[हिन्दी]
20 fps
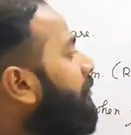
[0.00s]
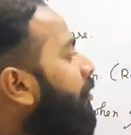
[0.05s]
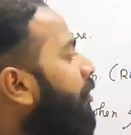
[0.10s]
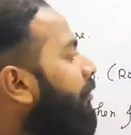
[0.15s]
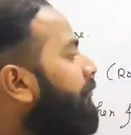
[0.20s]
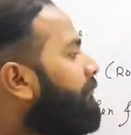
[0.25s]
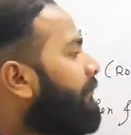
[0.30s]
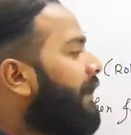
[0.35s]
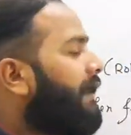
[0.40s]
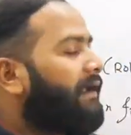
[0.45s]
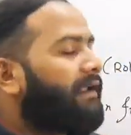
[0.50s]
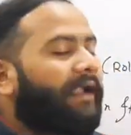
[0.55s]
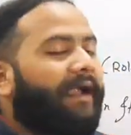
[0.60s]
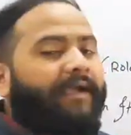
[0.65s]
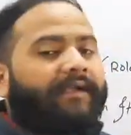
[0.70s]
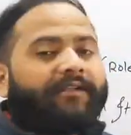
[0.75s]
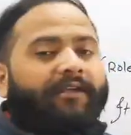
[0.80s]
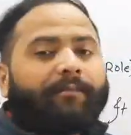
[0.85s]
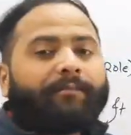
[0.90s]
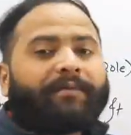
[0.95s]
ऑफ वाइट
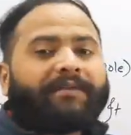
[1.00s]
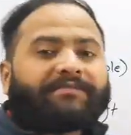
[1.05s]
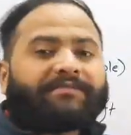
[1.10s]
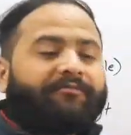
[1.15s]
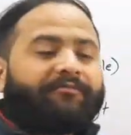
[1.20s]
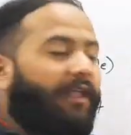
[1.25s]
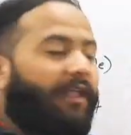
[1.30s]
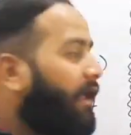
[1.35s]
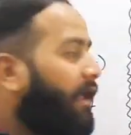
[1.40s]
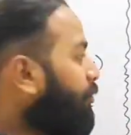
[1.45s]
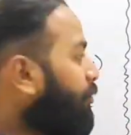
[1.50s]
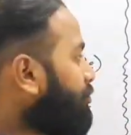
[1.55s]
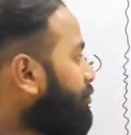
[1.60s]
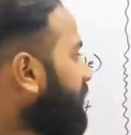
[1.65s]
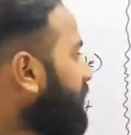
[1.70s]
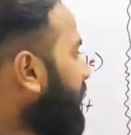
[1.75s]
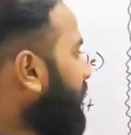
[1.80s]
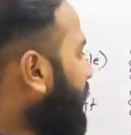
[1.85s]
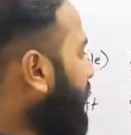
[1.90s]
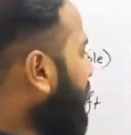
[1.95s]
लाइट ये प्रिज्म वाला
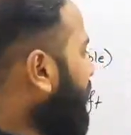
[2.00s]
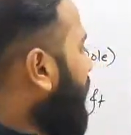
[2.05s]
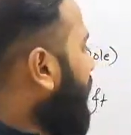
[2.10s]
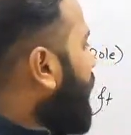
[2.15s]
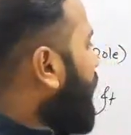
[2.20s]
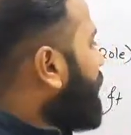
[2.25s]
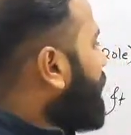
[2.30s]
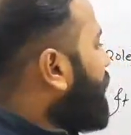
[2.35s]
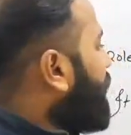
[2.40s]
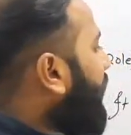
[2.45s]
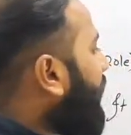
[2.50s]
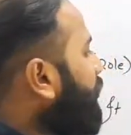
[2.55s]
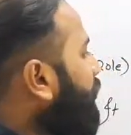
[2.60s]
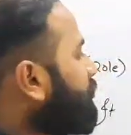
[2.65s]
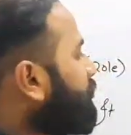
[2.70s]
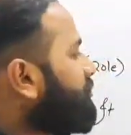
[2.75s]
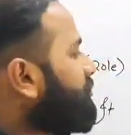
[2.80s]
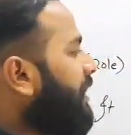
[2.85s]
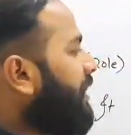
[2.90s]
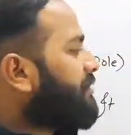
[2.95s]
क्वेश्चन है वाई
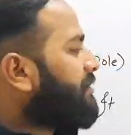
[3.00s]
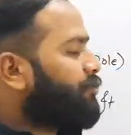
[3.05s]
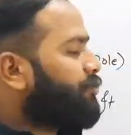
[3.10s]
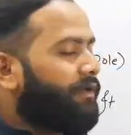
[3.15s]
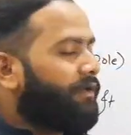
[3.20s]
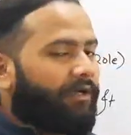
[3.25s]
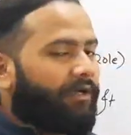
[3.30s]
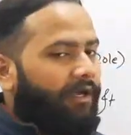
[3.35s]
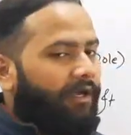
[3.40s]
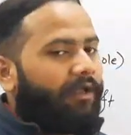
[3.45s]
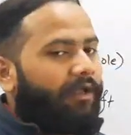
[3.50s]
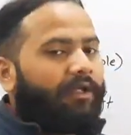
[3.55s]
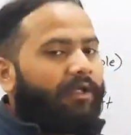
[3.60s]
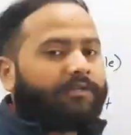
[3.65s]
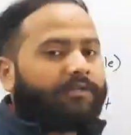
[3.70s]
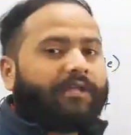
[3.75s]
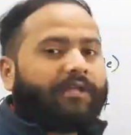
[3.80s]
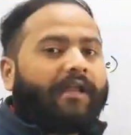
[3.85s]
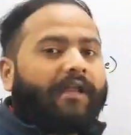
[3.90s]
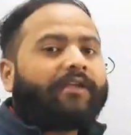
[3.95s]
डू स्टार्स ट्विंकल
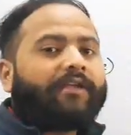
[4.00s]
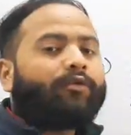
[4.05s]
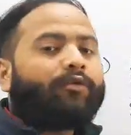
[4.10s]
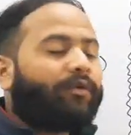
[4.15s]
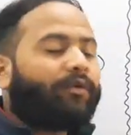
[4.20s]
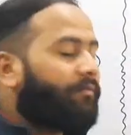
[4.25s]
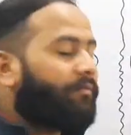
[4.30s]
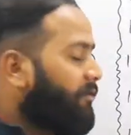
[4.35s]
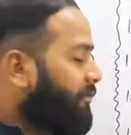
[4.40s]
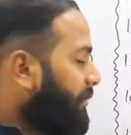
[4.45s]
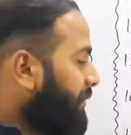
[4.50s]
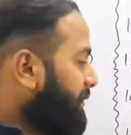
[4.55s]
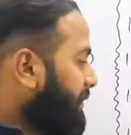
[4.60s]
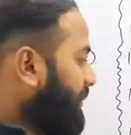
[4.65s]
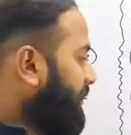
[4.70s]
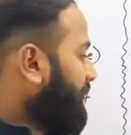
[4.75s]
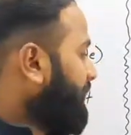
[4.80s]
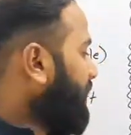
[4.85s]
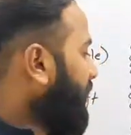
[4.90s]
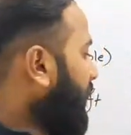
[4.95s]
तारे क्यों
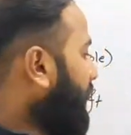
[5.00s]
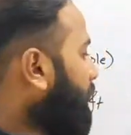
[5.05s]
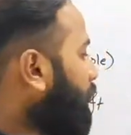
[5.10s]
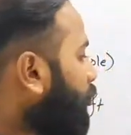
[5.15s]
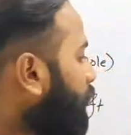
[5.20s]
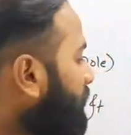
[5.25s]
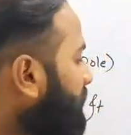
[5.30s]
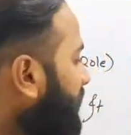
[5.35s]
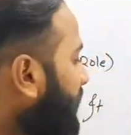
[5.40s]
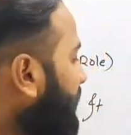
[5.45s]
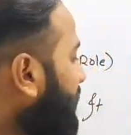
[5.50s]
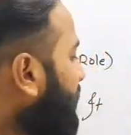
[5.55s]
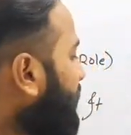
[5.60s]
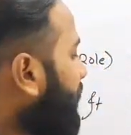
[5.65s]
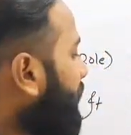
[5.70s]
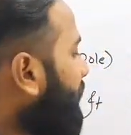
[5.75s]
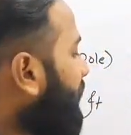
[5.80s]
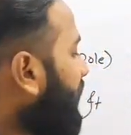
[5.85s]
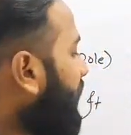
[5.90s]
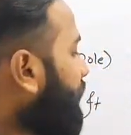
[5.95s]
टिमटिमाते हैं ये आप लोग बता देंगे
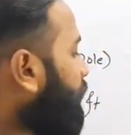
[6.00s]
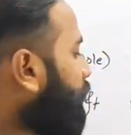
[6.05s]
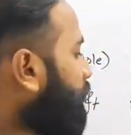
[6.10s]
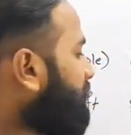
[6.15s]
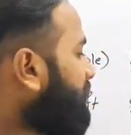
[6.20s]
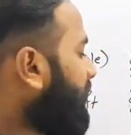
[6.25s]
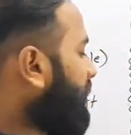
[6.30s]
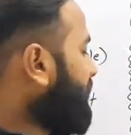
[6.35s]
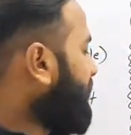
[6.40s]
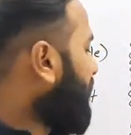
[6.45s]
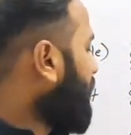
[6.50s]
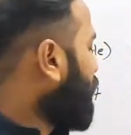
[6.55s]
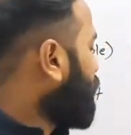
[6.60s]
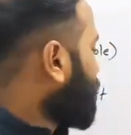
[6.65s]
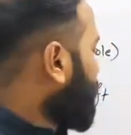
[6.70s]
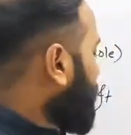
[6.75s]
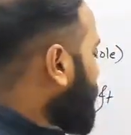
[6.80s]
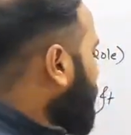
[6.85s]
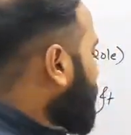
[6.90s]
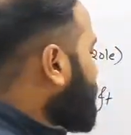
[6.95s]
ये मैंने आपको बता दिया
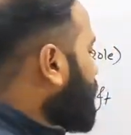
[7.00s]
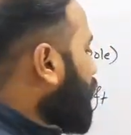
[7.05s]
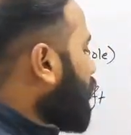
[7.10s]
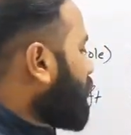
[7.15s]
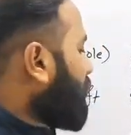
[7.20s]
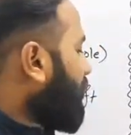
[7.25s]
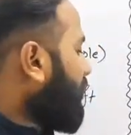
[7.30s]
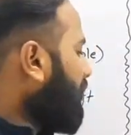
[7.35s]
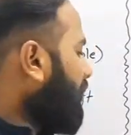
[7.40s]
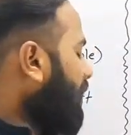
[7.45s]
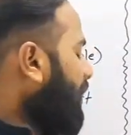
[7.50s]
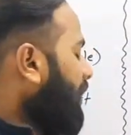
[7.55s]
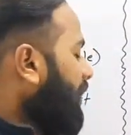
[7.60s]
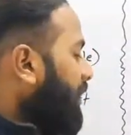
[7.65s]
उसके बाद मोटर